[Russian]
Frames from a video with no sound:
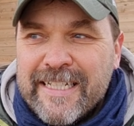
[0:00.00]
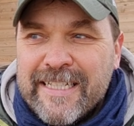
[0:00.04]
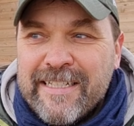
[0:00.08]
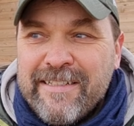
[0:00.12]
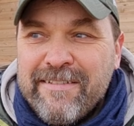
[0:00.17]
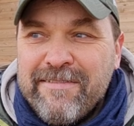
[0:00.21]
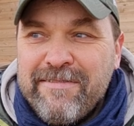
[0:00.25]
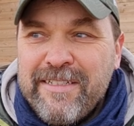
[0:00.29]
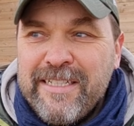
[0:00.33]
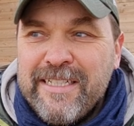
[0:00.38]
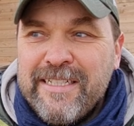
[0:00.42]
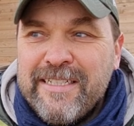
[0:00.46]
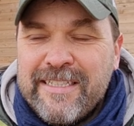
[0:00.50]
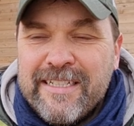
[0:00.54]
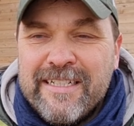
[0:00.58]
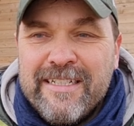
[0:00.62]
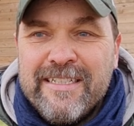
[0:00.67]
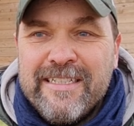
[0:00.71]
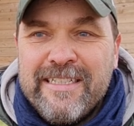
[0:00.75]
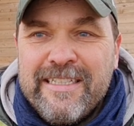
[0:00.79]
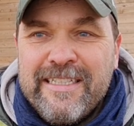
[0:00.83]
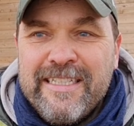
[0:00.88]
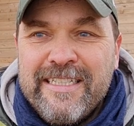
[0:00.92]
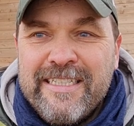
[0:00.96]
двигатели
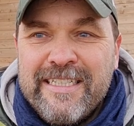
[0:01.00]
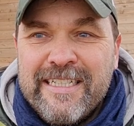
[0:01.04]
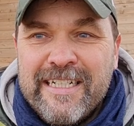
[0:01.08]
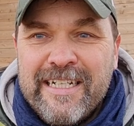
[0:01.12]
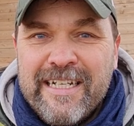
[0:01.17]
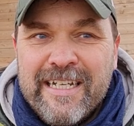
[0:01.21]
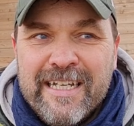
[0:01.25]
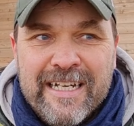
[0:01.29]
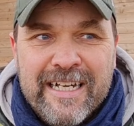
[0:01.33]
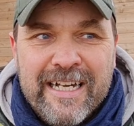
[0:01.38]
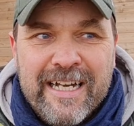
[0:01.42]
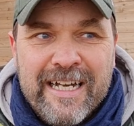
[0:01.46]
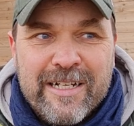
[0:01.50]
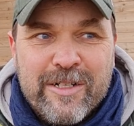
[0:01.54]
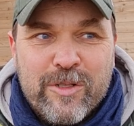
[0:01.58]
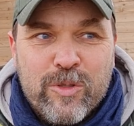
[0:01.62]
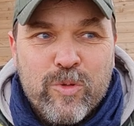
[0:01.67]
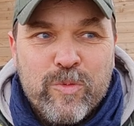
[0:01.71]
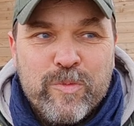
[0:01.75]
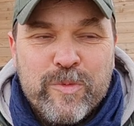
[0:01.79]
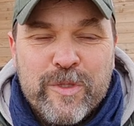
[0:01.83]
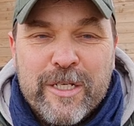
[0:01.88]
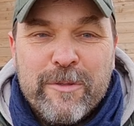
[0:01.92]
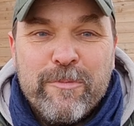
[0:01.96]
дизеля
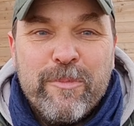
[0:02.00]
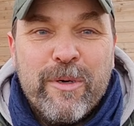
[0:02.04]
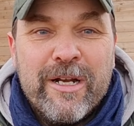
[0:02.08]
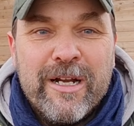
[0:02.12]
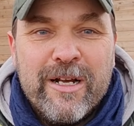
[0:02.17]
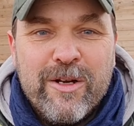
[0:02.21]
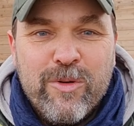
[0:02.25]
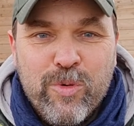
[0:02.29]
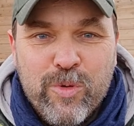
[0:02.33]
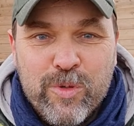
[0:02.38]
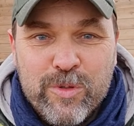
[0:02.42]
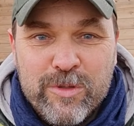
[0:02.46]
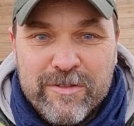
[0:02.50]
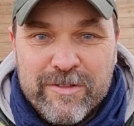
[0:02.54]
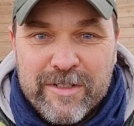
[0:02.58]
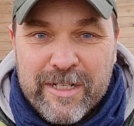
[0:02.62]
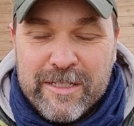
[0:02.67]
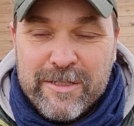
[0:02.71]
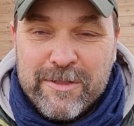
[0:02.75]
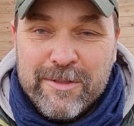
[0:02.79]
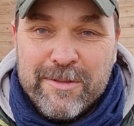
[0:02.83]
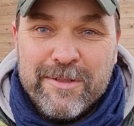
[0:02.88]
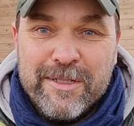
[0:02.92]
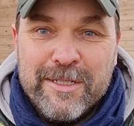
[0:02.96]
крупных пароходов,
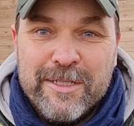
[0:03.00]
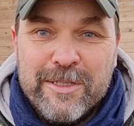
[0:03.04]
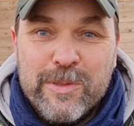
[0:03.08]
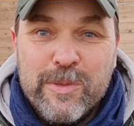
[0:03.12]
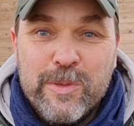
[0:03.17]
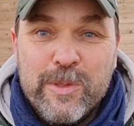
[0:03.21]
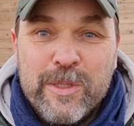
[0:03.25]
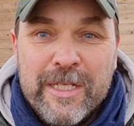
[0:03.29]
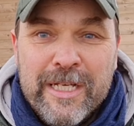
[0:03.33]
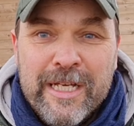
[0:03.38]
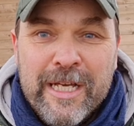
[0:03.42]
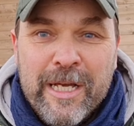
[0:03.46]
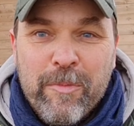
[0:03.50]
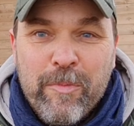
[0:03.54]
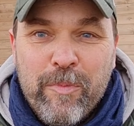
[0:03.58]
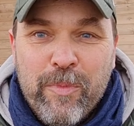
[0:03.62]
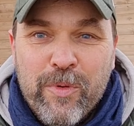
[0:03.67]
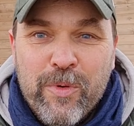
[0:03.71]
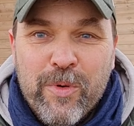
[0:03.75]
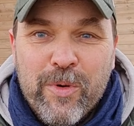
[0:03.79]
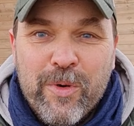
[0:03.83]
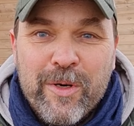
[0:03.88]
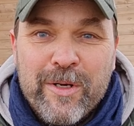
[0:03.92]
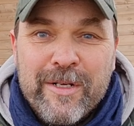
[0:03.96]
которые идут
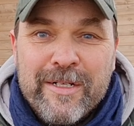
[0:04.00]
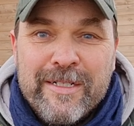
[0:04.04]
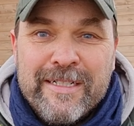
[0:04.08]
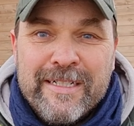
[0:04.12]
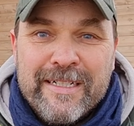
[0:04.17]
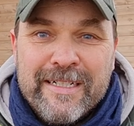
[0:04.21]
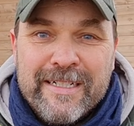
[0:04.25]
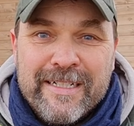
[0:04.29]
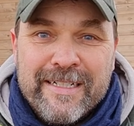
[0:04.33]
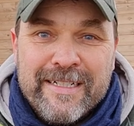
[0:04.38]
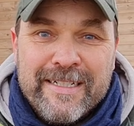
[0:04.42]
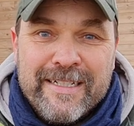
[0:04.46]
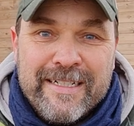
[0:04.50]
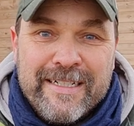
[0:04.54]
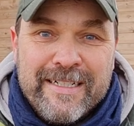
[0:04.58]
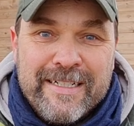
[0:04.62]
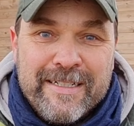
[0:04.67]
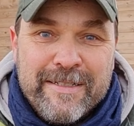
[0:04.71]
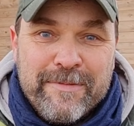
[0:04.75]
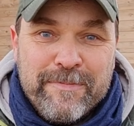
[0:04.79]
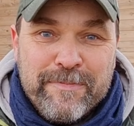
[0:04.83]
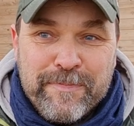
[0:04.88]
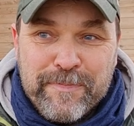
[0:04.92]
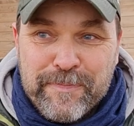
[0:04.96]
по,
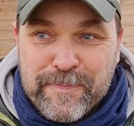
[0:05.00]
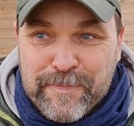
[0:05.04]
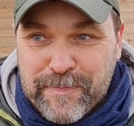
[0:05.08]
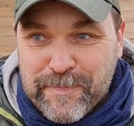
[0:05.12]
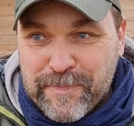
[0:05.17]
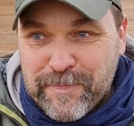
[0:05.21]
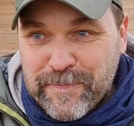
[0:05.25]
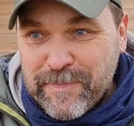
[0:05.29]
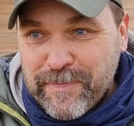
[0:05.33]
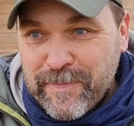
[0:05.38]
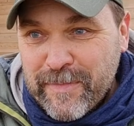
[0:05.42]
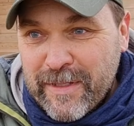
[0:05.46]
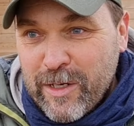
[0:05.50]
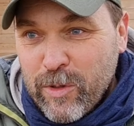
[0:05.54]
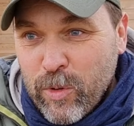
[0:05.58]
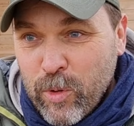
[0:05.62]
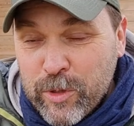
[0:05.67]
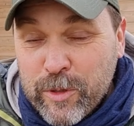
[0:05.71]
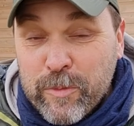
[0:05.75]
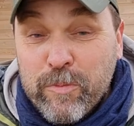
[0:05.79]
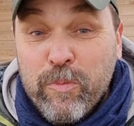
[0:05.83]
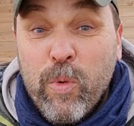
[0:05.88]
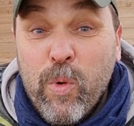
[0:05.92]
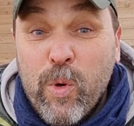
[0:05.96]
э,
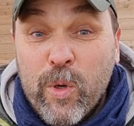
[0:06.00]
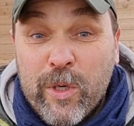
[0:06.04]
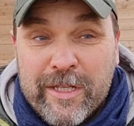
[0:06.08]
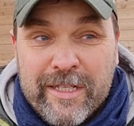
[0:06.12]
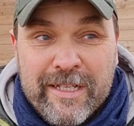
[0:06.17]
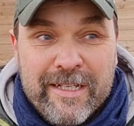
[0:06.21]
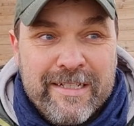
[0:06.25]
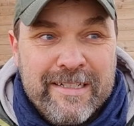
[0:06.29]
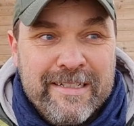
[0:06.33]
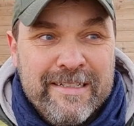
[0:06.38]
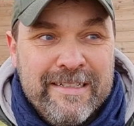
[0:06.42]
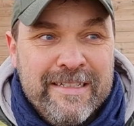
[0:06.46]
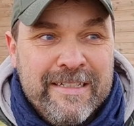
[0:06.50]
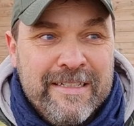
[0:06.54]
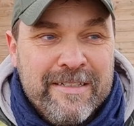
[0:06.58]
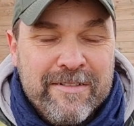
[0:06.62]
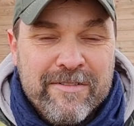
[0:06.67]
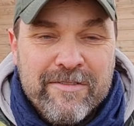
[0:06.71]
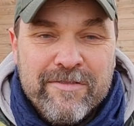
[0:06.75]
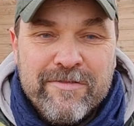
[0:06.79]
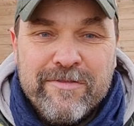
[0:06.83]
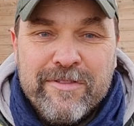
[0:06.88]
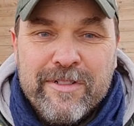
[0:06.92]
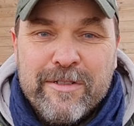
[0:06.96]
от порта
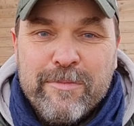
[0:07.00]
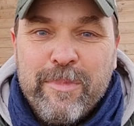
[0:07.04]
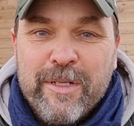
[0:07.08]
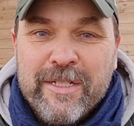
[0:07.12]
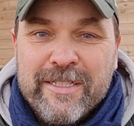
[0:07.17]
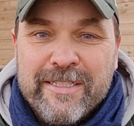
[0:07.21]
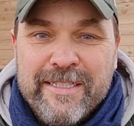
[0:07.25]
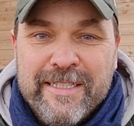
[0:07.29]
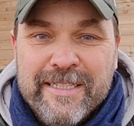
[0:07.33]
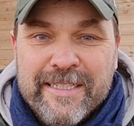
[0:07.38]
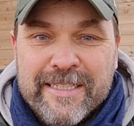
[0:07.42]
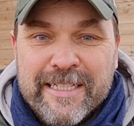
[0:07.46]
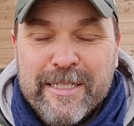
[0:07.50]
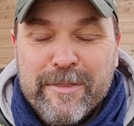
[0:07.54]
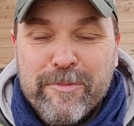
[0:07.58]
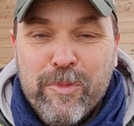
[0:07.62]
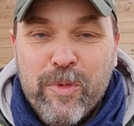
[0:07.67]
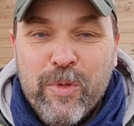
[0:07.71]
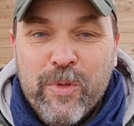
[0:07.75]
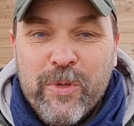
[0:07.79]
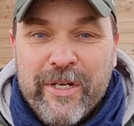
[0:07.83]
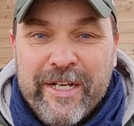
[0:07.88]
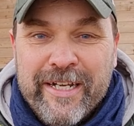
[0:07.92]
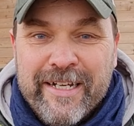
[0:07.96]
в Балтийское
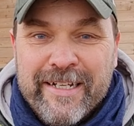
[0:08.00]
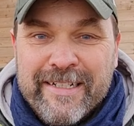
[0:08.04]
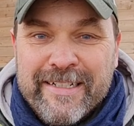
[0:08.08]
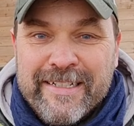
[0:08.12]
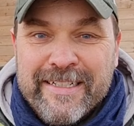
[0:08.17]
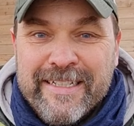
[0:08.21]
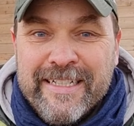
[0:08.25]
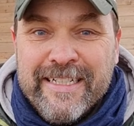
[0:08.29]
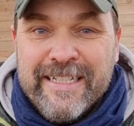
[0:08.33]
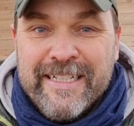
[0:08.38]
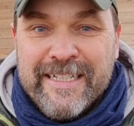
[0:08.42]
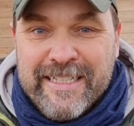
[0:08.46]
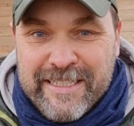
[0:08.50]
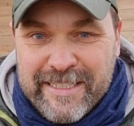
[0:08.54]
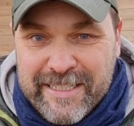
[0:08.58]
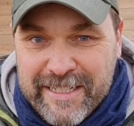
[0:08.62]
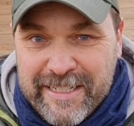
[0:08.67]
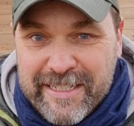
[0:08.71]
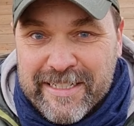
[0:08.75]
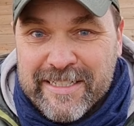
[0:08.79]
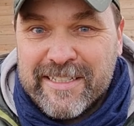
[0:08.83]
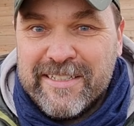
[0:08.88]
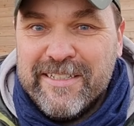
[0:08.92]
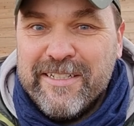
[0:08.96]
море.
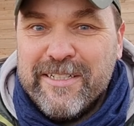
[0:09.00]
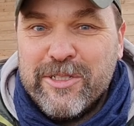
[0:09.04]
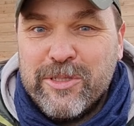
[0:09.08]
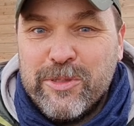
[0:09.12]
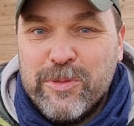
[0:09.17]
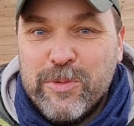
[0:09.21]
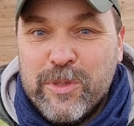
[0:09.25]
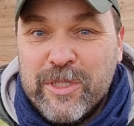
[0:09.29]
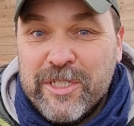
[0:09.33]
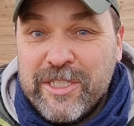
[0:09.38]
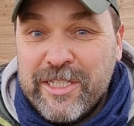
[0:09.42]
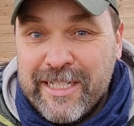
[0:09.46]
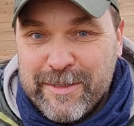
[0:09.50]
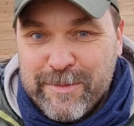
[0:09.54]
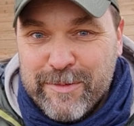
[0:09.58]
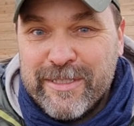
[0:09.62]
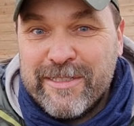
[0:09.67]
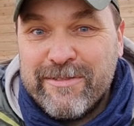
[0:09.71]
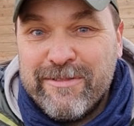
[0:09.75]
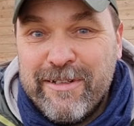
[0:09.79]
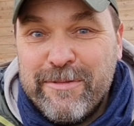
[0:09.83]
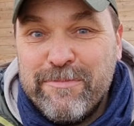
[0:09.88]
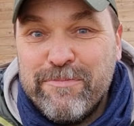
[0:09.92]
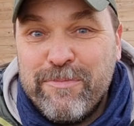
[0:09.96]
Интересная штука. Сейчас мы
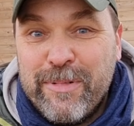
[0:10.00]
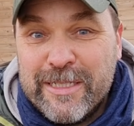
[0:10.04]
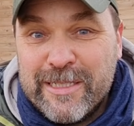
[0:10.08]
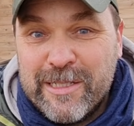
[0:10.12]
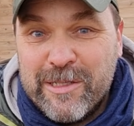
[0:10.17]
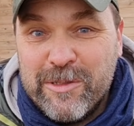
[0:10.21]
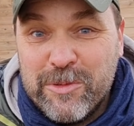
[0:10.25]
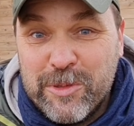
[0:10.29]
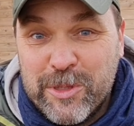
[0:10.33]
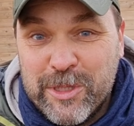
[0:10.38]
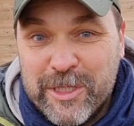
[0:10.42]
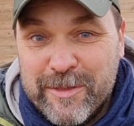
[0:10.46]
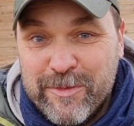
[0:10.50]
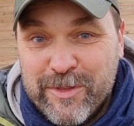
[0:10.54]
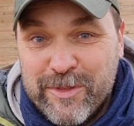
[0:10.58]
с вами послушаем